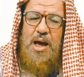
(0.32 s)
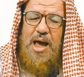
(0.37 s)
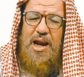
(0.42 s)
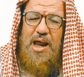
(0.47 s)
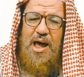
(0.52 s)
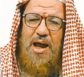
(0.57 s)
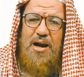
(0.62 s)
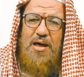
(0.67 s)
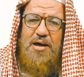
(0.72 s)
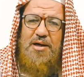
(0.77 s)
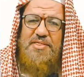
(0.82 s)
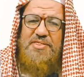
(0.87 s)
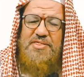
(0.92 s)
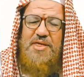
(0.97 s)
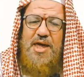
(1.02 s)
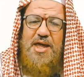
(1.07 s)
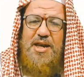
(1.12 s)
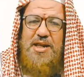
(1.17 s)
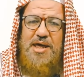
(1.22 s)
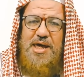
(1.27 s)
الحلقة
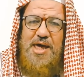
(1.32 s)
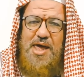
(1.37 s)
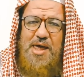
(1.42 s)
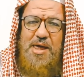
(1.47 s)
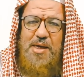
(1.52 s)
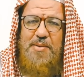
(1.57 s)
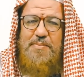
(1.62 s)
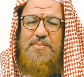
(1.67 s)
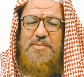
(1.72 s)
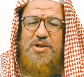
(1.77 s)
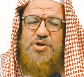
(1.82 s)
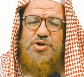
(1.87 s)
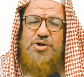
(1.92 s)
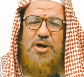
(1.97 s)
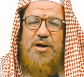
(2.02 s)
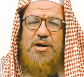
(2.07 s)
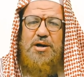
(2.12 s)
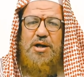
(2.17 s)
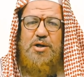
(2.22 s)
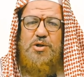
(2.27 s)
الثانية من
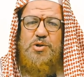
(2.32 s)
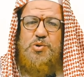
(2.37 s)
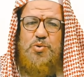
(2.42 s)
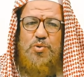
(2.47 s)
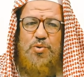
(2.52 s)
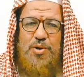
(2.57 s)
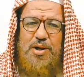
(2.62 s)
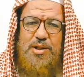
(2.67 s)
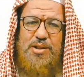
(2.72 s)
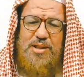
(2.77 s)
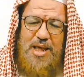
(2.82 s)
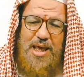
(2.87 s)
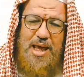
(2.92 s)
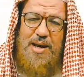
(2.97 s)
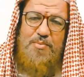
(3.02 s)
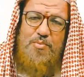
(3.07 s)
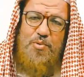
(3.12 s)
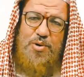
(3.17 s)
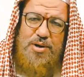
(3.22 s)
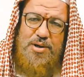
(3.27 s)
شرح سورة
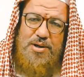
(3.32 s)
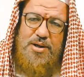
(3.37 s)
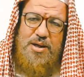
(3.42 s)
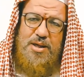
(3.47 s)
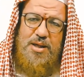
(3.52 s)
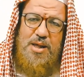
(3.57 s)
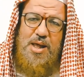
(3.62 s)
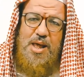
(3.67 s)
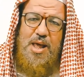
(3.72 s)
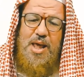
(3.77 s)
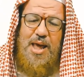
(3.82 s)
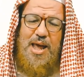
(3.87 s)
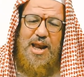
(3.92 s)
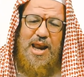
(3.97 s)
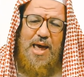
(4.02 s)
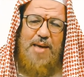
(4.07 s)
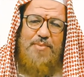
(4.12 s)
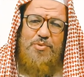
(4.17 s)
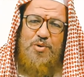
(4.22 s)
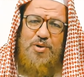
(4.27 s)
الملك
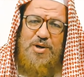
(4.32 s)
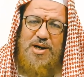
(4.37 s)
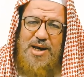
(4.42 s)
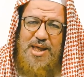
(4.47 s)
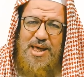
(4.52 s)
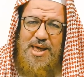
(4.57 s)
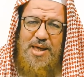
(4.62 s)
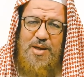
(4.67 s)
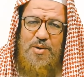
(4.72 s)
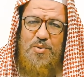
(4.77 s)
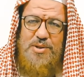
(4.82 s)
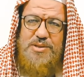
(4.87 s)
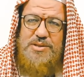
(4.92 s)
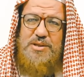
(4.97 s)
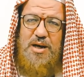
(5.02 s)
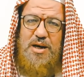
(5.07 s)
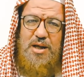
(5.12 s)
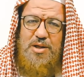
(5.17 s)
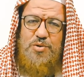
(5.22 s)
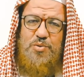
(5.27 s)
الحمد لله
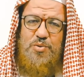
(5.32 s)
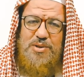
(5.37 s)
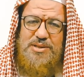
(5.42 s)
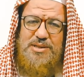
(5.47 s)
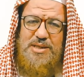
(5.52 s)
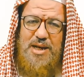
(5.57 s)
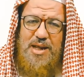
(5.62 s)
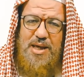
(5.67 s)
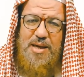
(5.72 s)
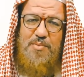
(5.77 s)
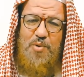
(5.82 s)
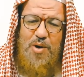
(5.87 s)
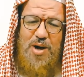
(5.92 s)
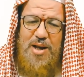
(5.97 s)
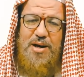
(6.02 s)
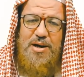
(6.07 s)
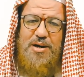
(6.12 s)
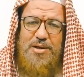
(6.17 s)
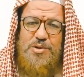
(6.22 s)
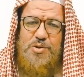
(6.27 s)
والصلاة والسلام
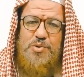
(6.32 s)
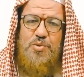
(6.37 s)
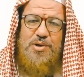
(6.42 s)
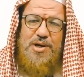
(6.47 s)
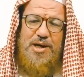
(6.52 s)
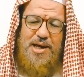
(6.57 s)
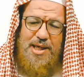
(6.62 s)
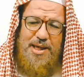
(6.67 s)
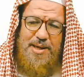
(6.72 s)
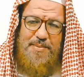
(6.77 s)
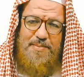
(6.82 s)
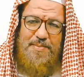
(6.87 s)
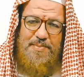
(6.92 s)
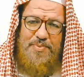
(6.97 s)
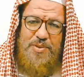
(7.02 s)
على رسول الله